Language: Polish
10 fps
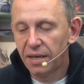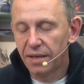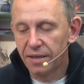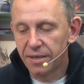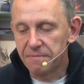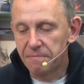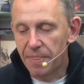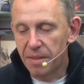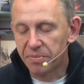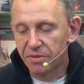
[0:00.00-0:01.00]
E,
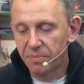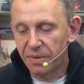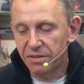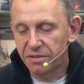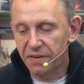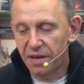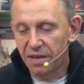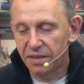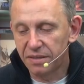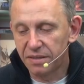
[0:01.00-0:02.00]
proszę
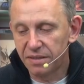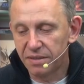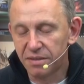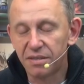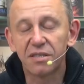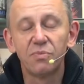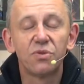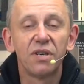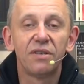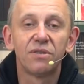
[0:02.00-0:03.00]
Państwa,
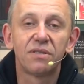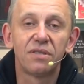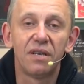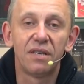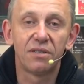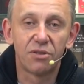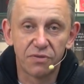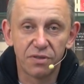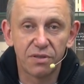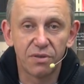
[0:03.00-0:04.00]
zasmucające to
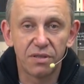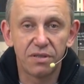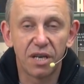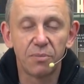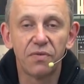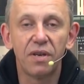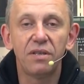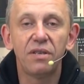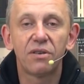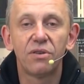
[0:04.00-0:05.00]
wszystko jest. Jak mówię,
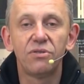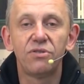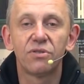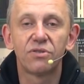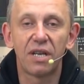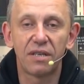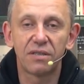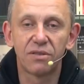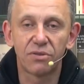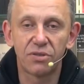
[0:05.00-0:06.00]
nie chodzi o
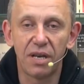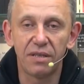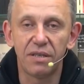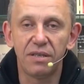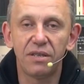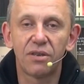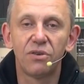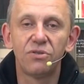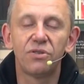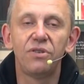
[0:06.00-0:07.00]
żadne zgorszenie i nie
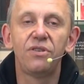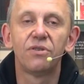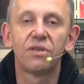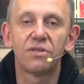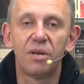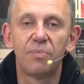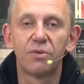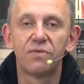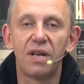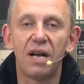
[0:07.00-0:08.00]
chodzi o idiotyczne
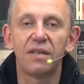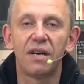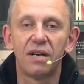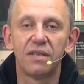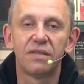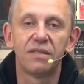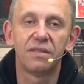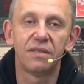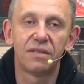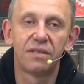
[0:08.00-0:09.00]
porównania
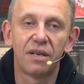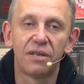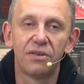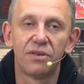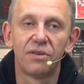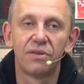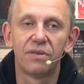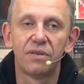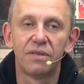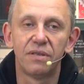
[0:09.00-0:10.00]
tego,